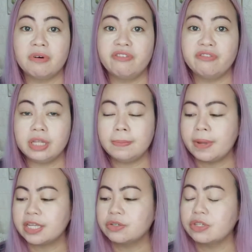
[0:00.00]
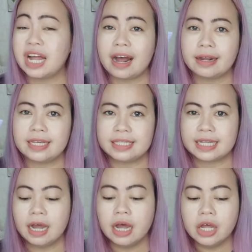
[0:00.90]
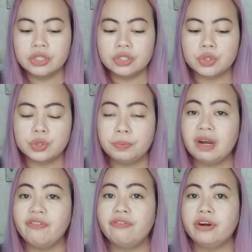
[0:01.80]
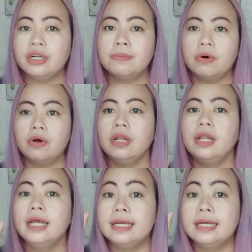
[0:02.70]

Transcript: mo, 15 pesos lang ang isa. So, super affordable